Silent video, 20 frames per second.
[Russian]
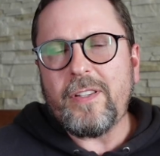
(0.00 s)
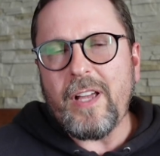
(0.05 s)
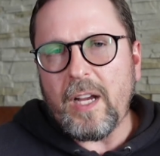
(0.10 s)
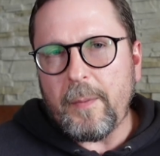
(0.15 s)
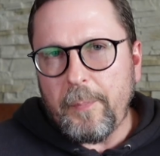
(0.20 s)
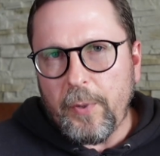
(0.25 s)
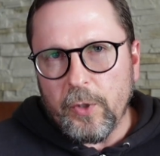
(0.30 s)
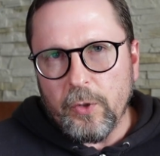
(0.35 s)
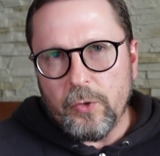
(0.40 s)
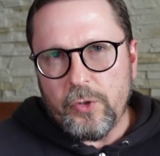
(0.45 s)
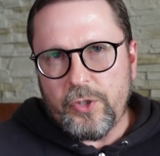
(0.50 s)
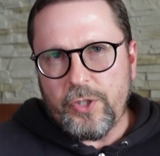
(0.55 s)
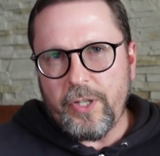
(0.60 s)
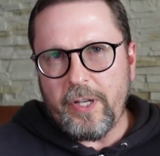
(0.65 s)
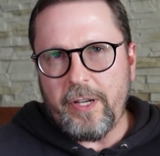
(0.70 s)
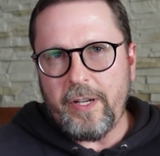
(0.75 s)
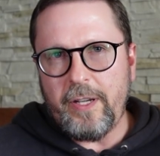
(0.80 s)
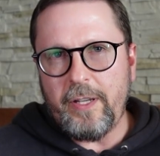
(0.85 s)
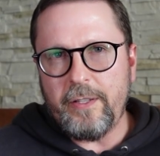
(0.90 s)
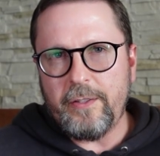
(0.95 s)
так
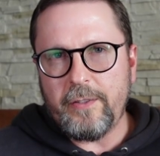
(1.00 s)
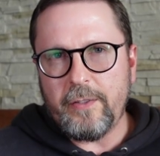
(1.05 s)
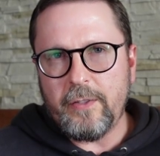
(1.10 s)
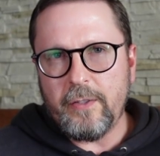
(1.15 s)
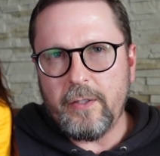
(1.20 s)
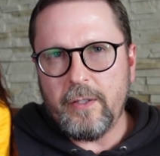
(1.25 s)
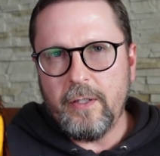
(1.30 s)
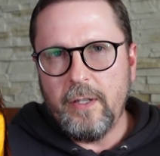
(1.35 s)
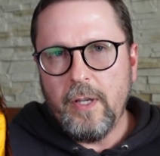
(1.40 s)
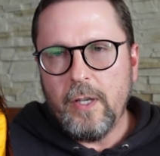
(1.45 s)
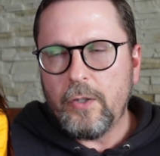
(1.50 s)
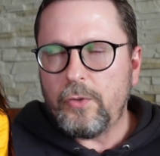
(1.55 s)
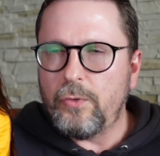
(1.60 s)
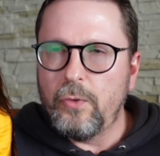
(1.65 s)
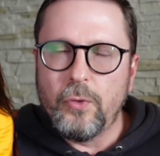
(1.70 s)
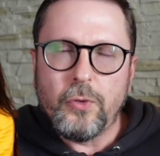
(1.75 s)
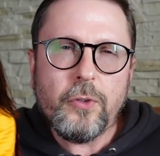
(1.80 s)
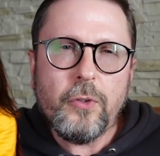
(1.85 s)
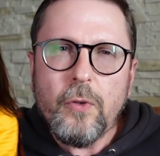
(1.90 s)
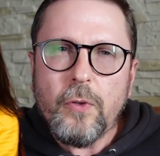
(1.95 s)
получается, что
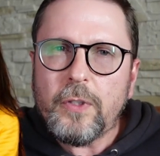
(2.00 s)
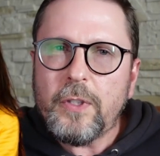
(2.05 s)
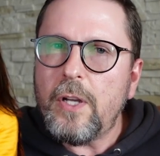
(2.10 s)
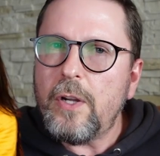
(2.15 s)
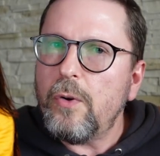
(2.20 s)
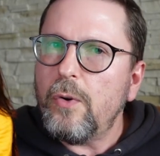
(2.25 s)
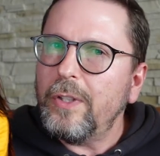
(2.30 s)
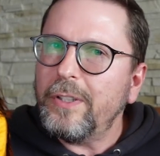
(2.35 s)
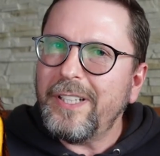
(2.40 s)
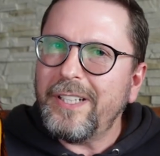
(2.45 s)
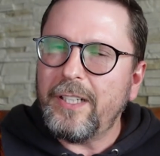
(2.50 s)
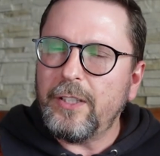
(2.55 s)
у слуг народа